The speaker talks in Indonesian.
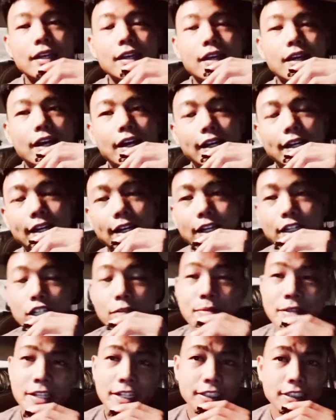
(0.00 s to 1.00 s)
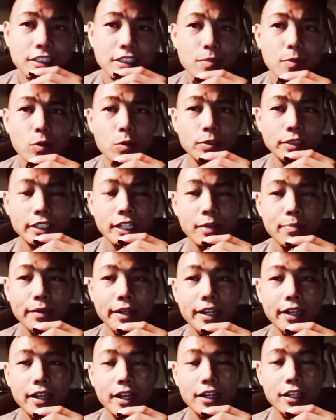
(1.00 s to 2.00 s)
Uh, demikian sudah perkongsian
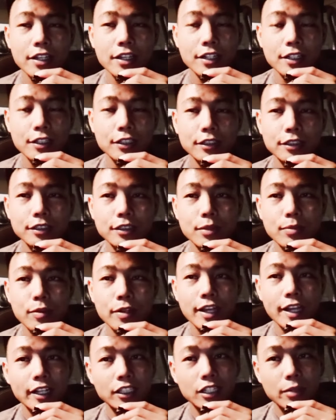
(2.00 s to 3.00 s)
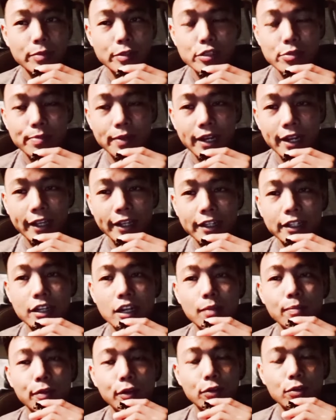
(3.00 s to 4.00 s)
pada kali ini. Semoga kita berjumpa lagi
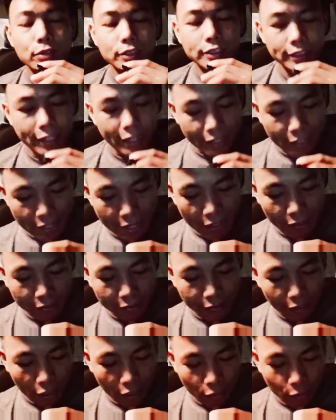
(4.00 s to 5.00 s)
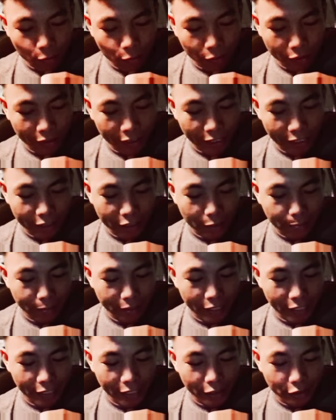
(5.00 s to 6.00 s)
dalam perkongsian yang saya akan kongsikan
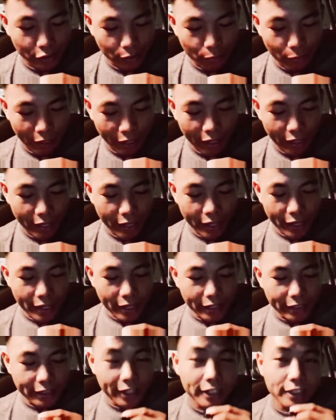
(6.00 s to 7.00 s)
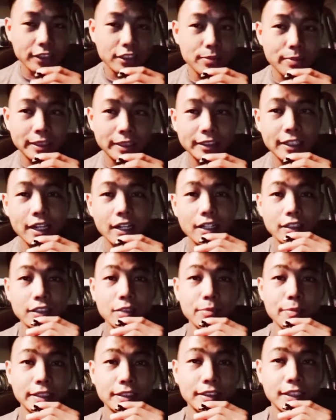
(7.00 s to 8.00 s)
kepada Anda semua dari semasa ke
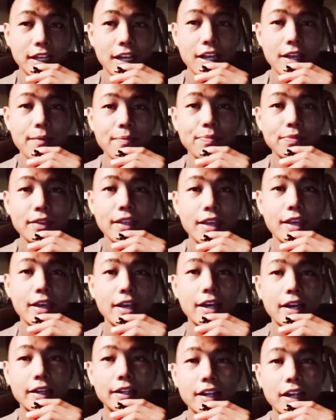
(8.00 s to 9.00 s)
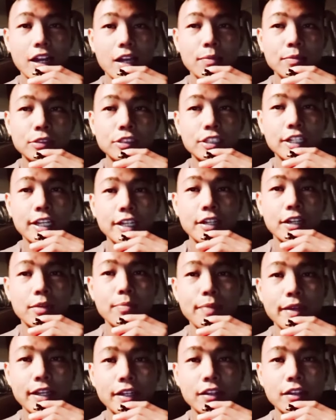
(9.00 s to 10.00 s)
semasa dalam channel
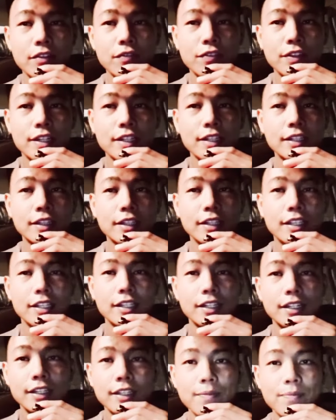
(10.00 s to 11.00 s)
Band Infinity ini.